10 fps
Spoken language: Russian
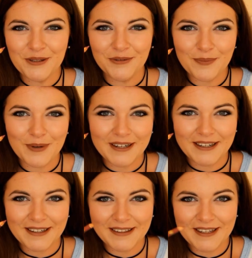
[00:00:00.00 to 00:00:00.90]
выбор
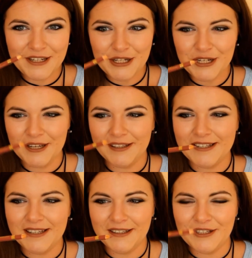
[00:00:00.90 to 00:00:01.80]
карандашей
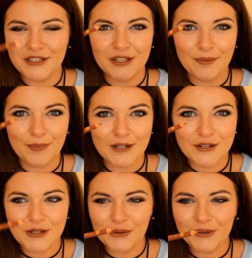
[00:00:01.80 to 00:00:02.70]
достаточно
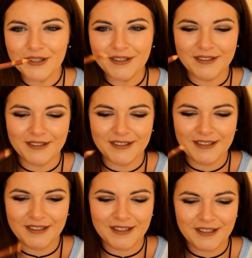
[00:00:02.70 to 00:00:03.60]
большой,
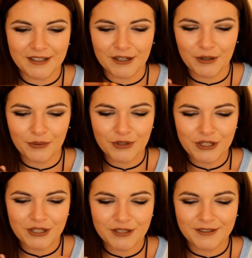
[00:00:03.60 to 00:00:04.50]
и они
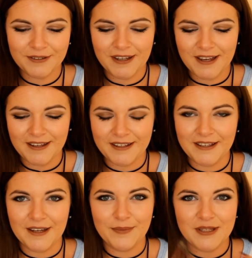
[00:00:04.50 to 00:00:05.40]
хорошие.
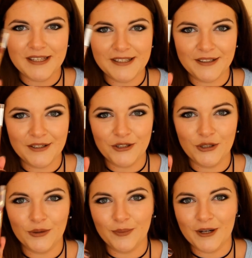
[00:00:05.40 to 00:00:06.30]
И обязательно
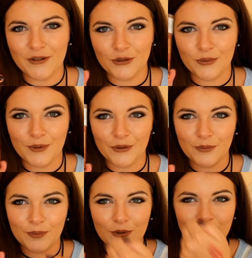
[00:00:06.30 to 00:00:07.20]
еще парочку
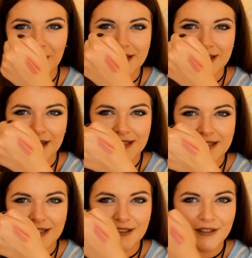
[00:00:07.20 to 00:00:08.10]
прикуплю разных
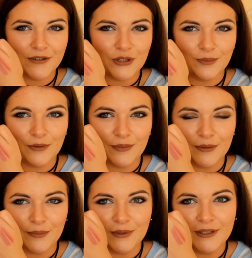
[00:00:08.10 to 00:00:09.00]
оттенков, чтобы у
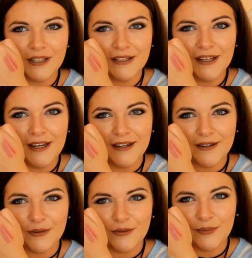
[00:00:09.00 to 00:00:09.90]
меня были
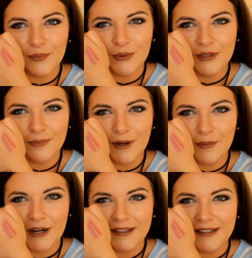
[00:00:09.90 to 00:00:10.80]
э, под
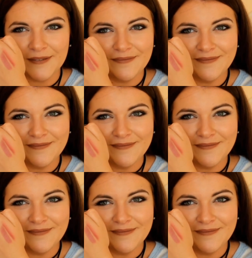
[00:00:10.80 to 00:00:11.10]
помады.